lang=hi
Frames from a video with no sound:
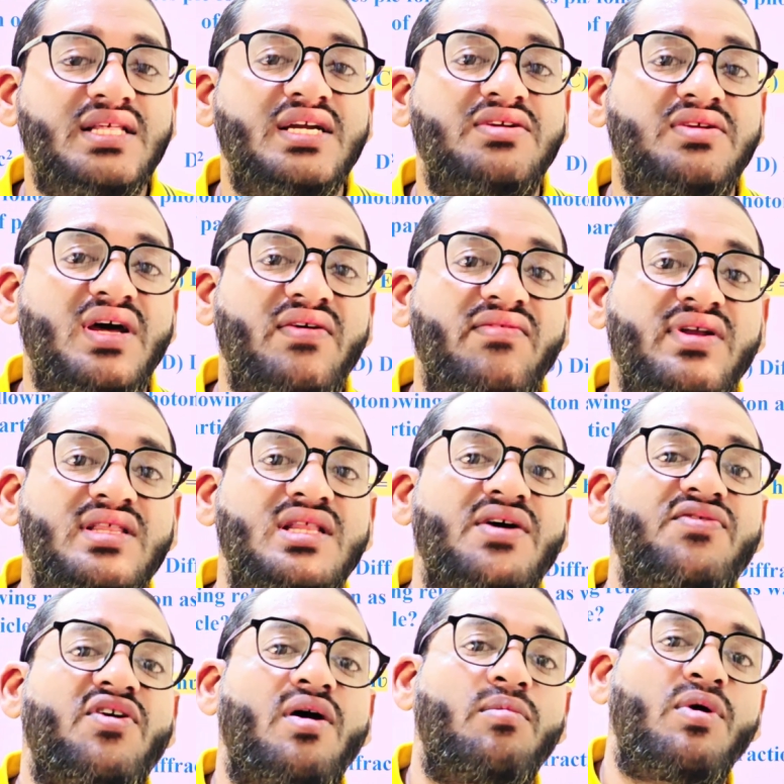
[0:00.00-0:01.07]
दे ट्रेवल इन द
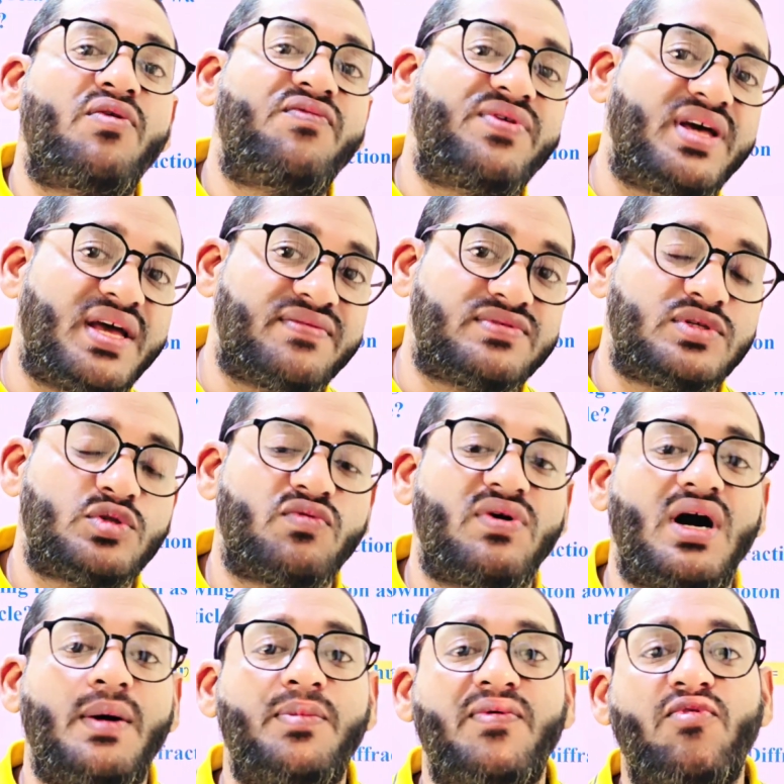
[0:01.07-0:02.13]
फॉर्म ऑफ वेव्स तो
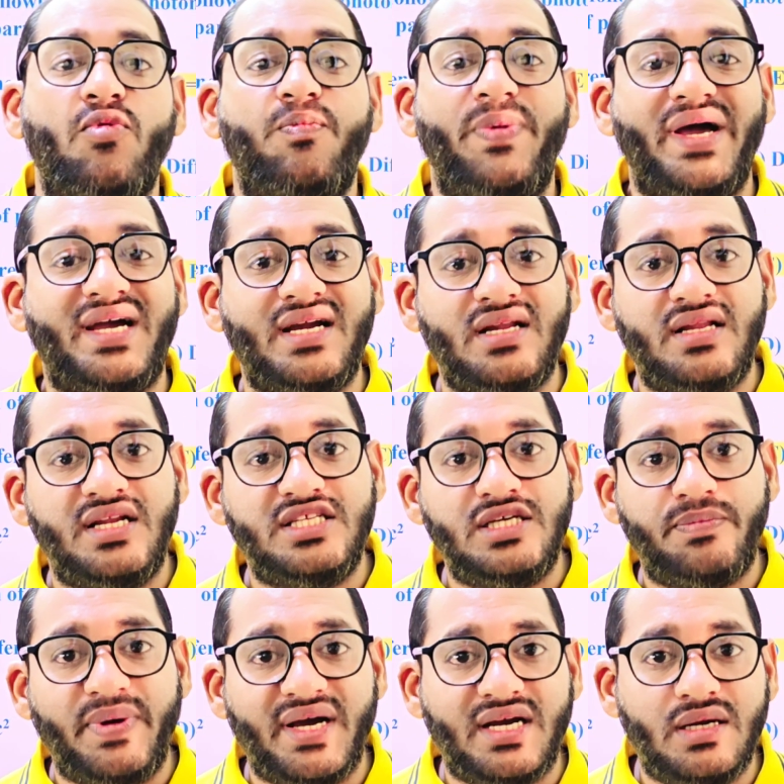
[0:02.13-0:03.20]
वहां पर वो पैकेट एनर्जी
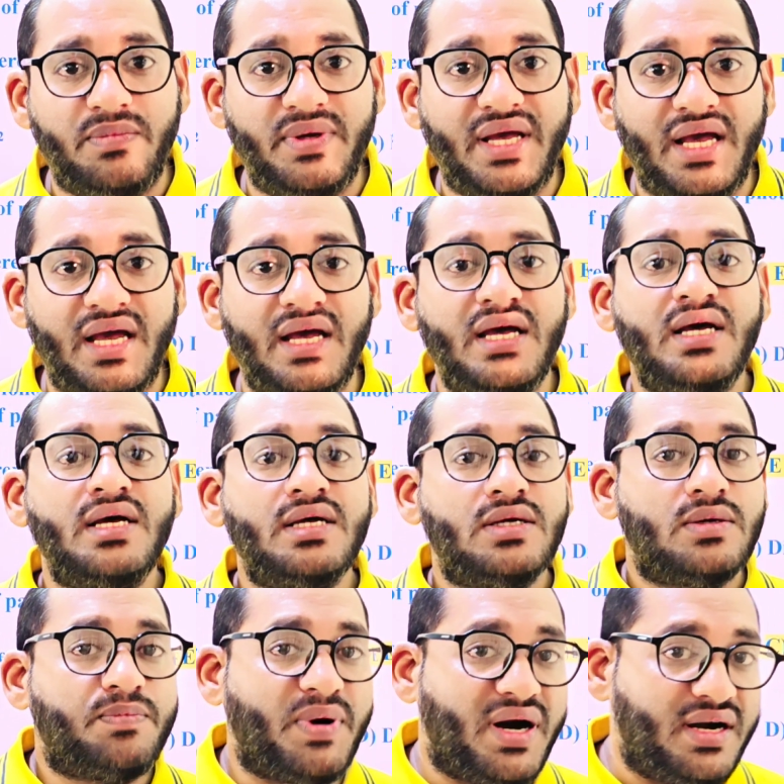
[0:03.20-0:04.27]
पैकेट भी हैं
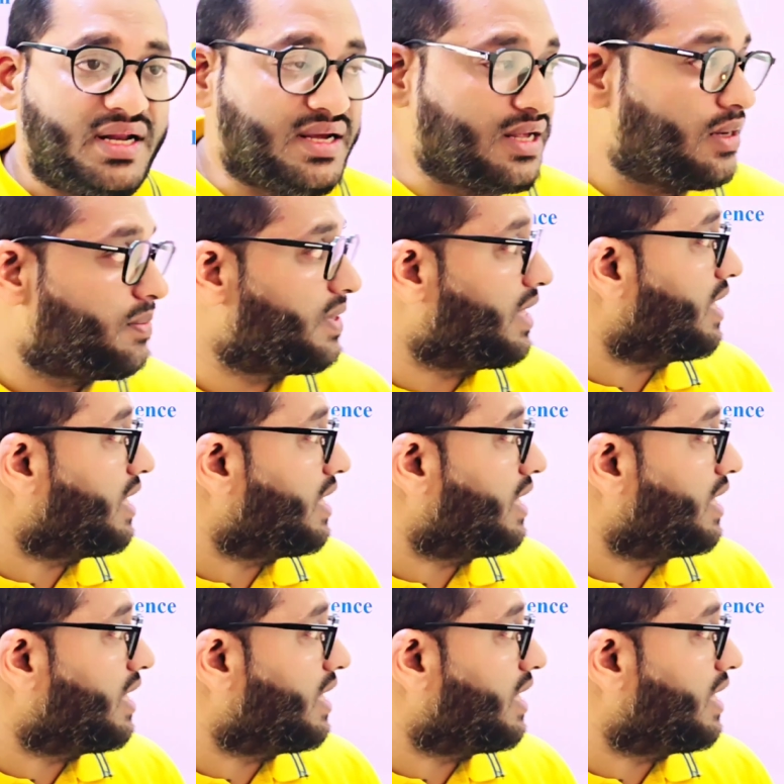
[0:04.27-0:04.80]
पार्टिकल भी